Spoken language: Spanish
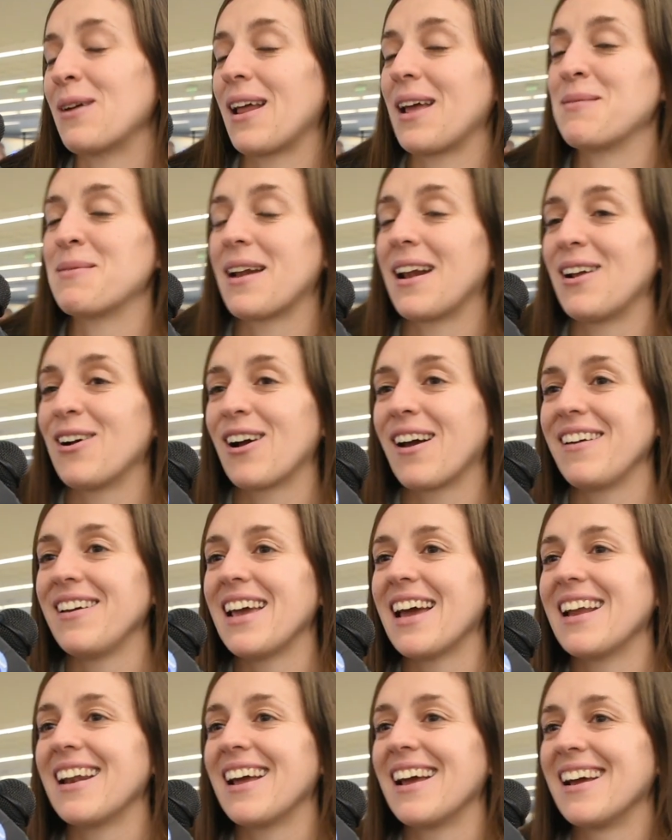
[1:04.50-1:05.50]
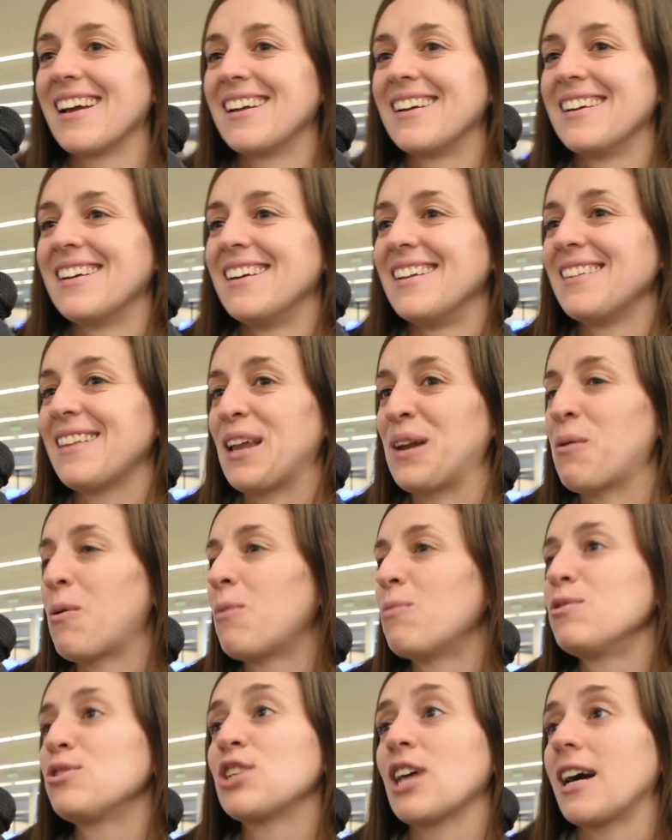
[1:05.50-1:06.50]
por ahí para lo que viene
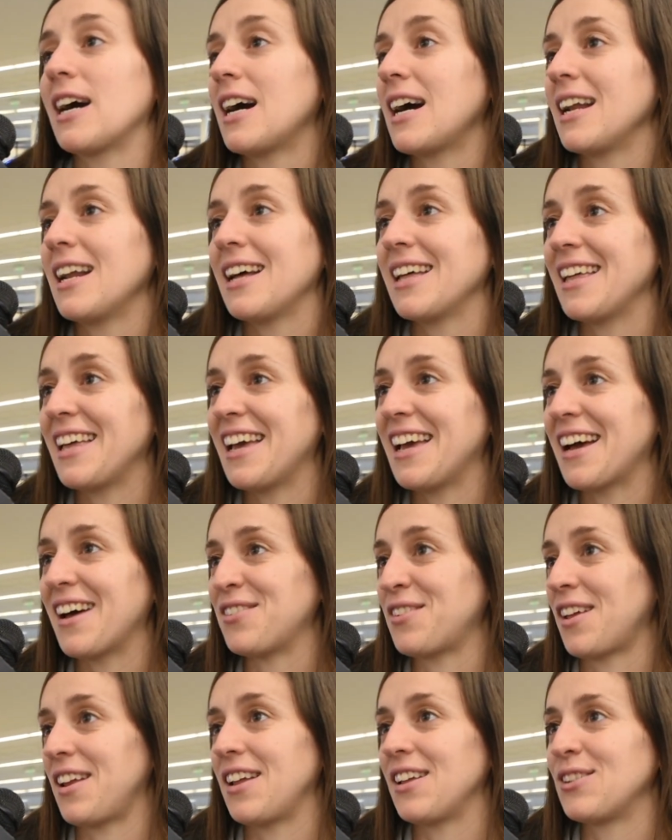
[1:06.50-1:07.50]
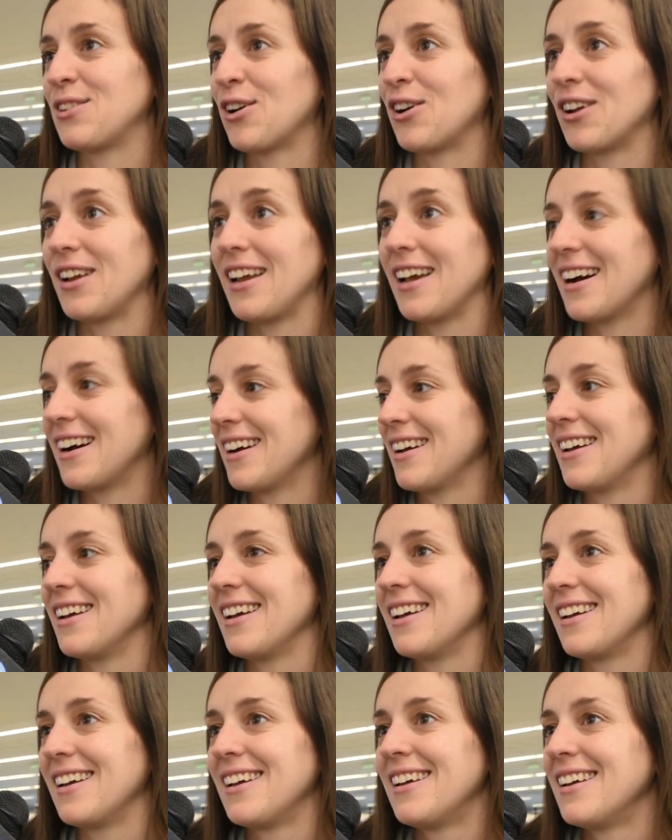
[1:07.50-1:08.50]
tenemos muchas ganas de hacer historia.
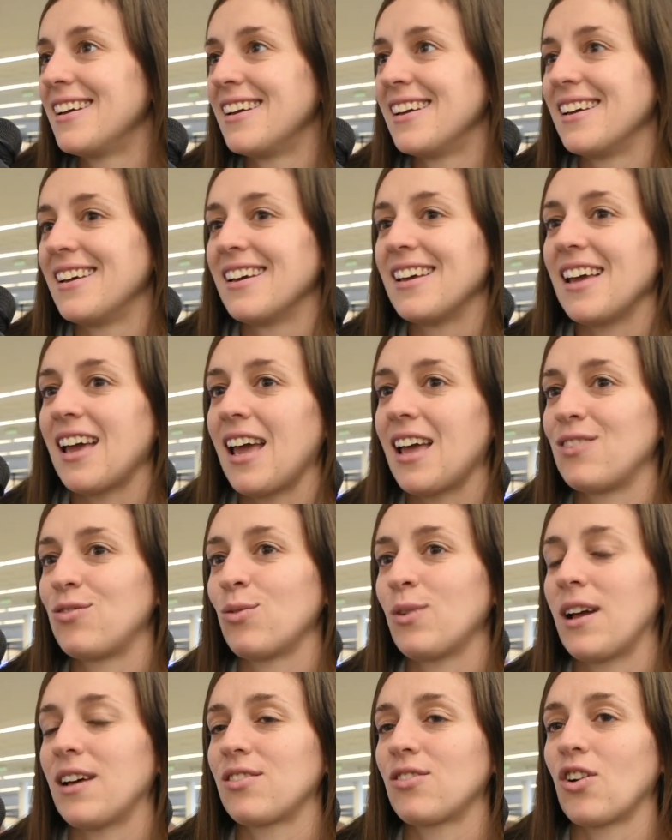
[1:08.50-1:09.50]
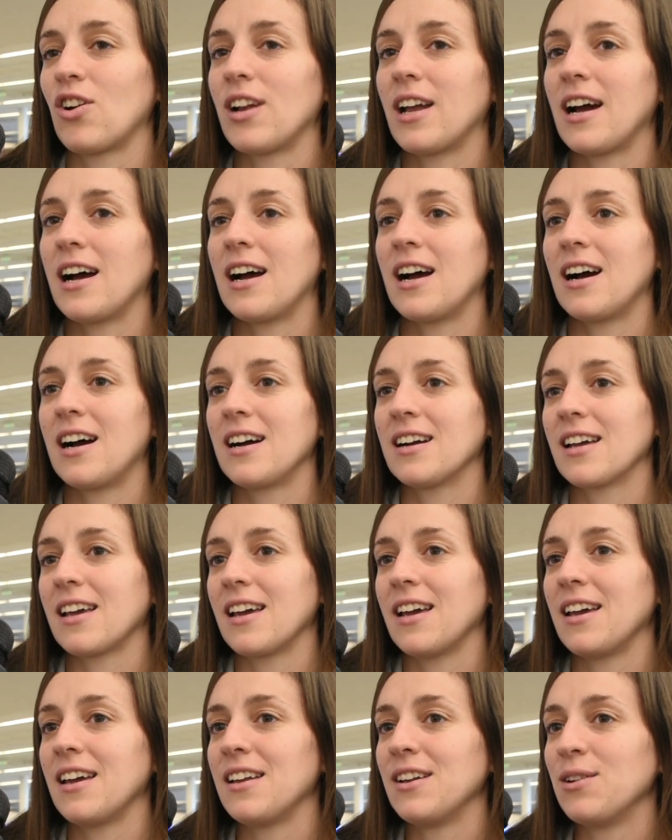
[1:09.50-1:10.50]
Eh. es una zona
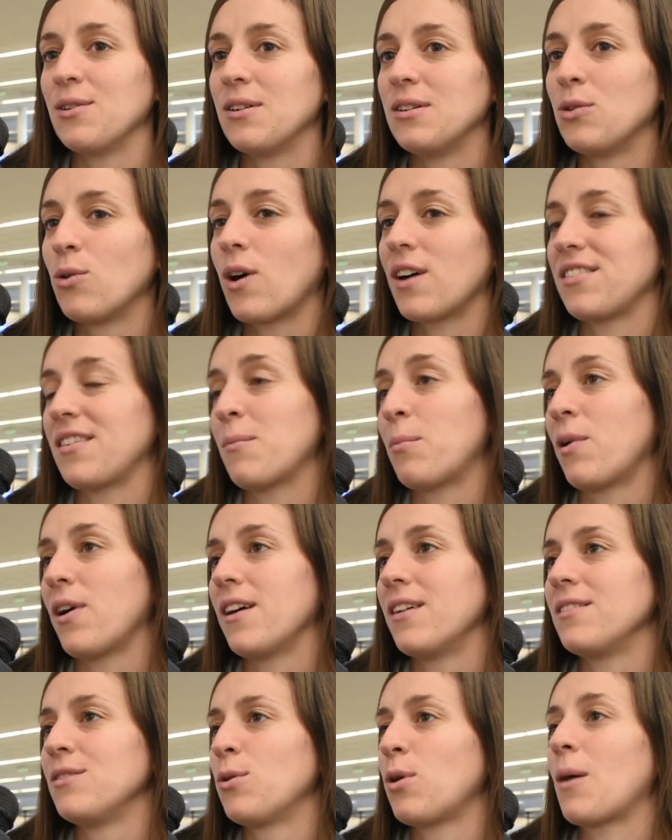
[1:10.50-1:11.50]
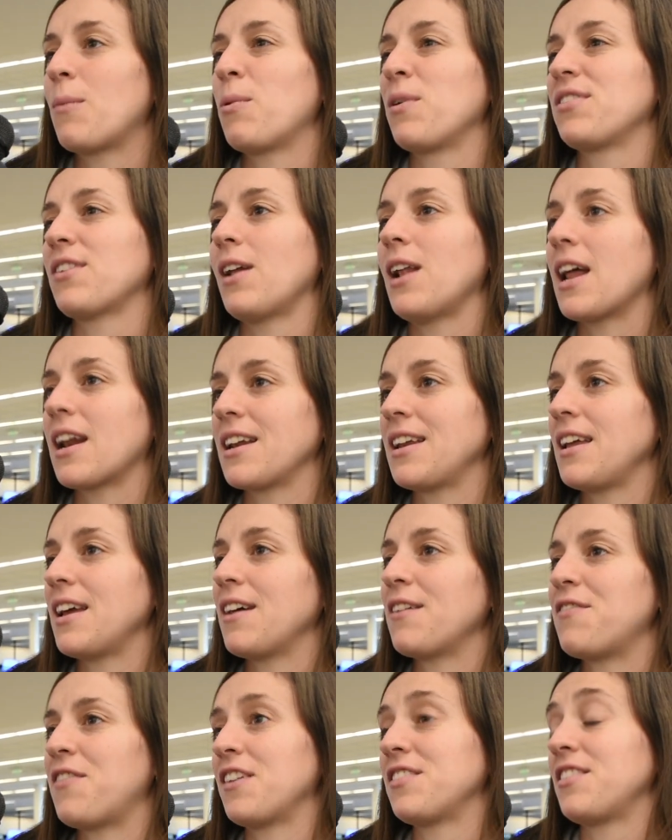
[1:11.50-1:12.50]
que nunca se puede, nunca puedes hablar ni
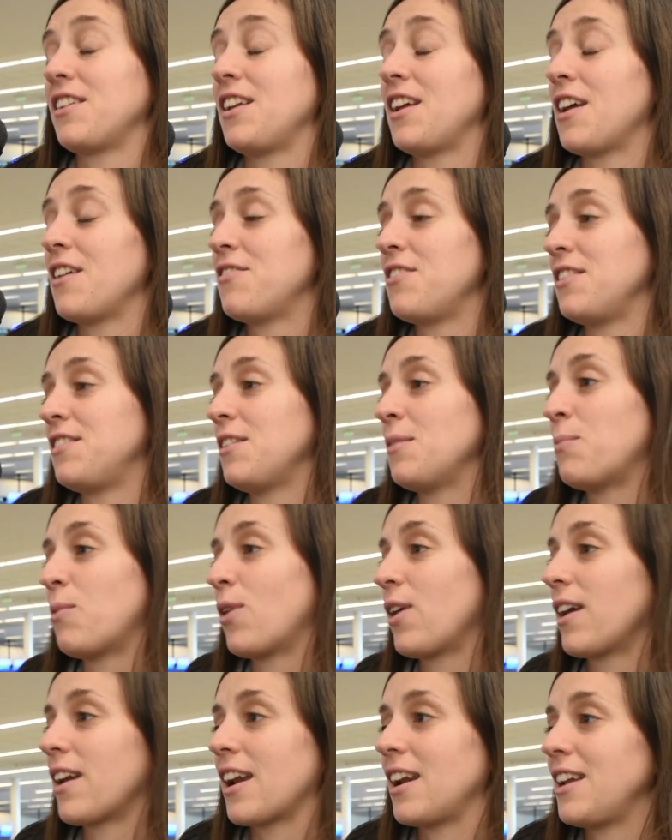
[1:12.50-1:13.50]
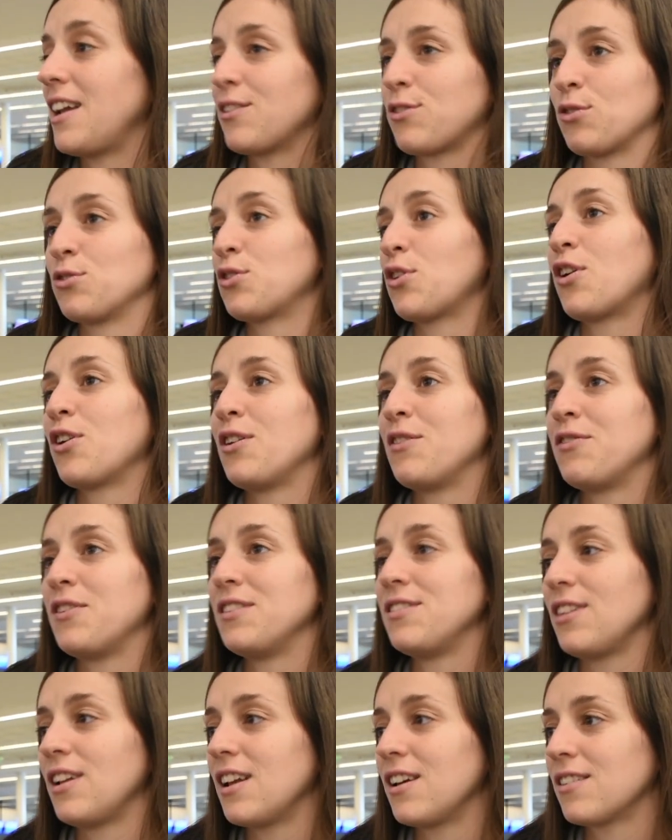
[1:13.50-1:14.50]
de fácil ni de difícil, porque en realidad son todos
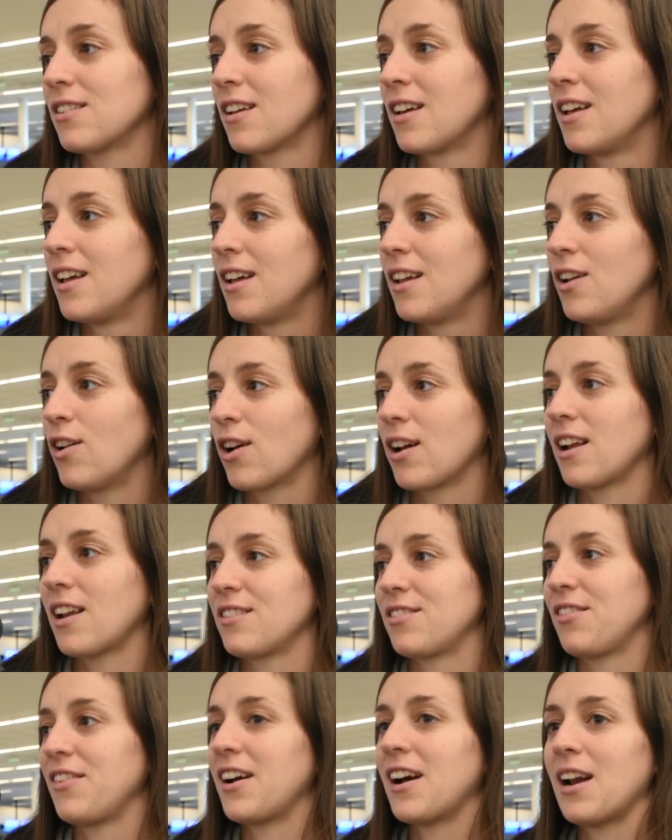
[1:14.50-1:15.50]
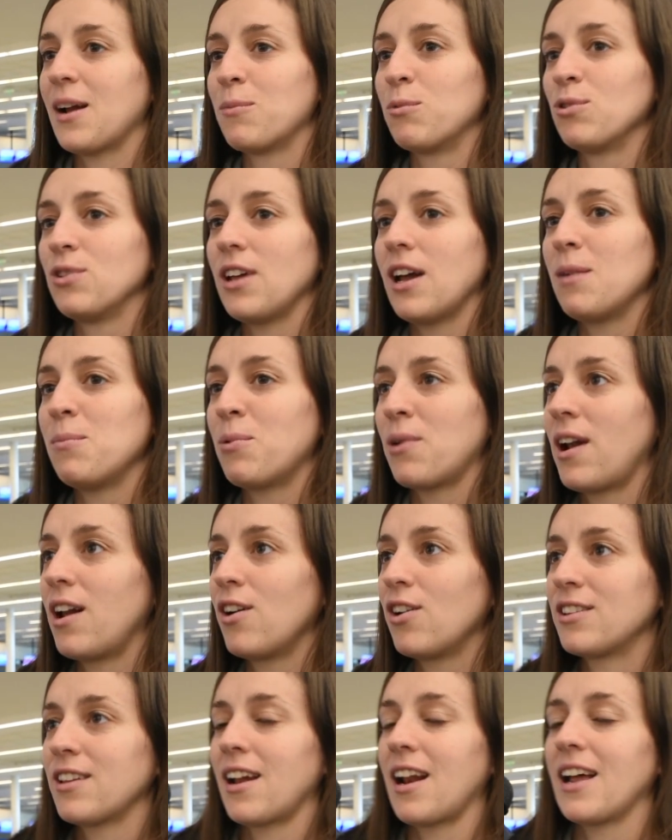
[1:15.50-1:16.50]
difíciles. Los que clasifican al mundial por
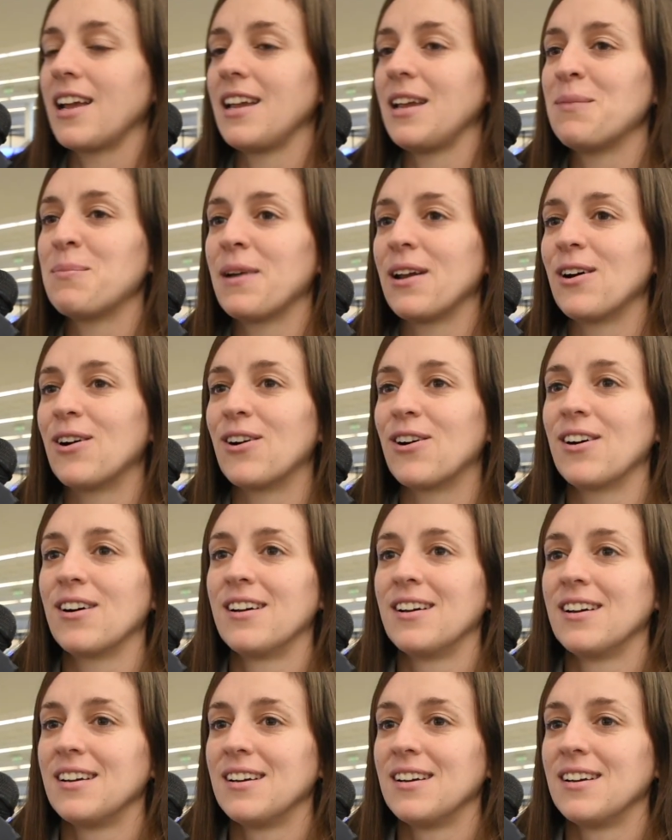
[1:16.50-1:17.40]
algo están ahí, pero,